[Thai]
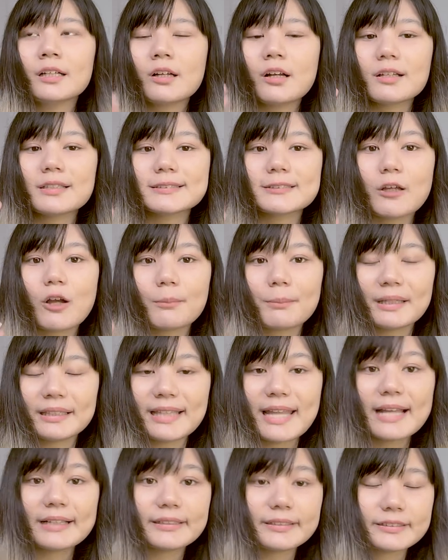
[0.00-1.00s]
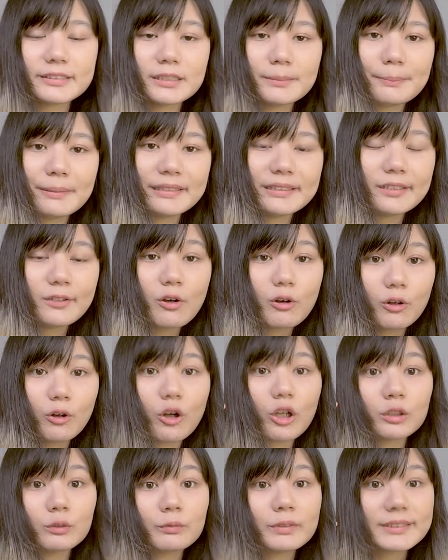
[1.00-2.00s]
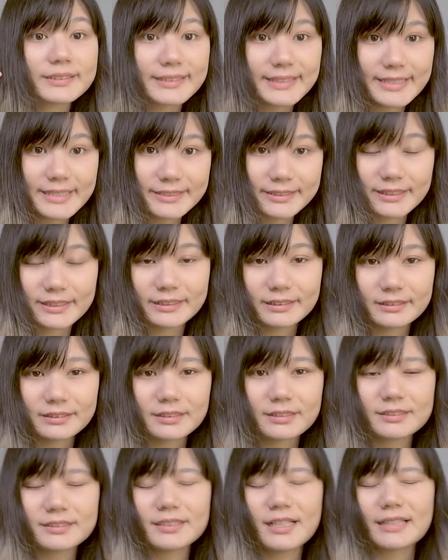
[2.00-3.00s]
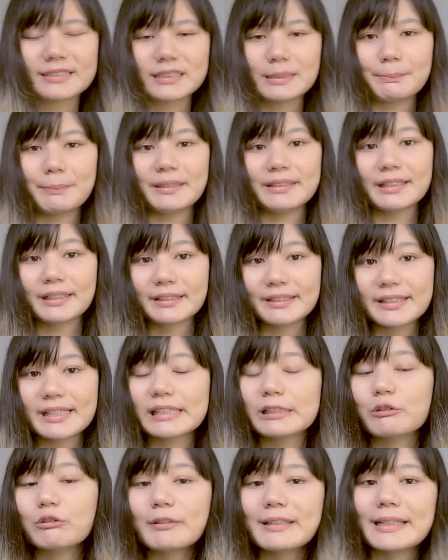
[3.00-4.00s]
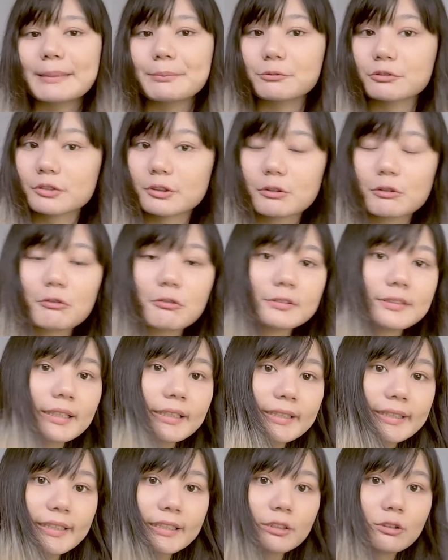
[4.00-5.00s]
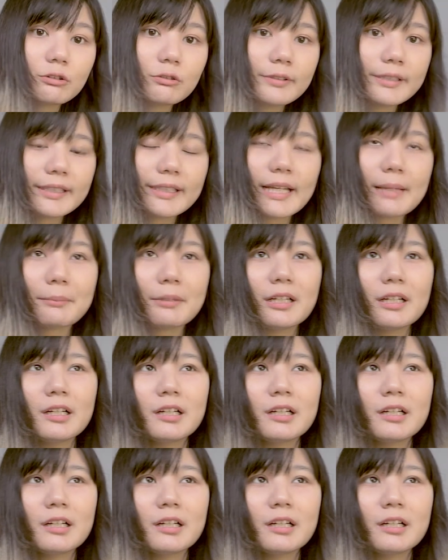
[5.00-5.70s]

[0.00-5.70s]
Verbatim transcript: ข้อสอบอันแรกเนี่ยคือเป็นเรื่องของ คอนเวอร์เซชัน ก็คืออาจจะเป็นนักเรียนคุยกับคุณครูนักเรียนคุยกับ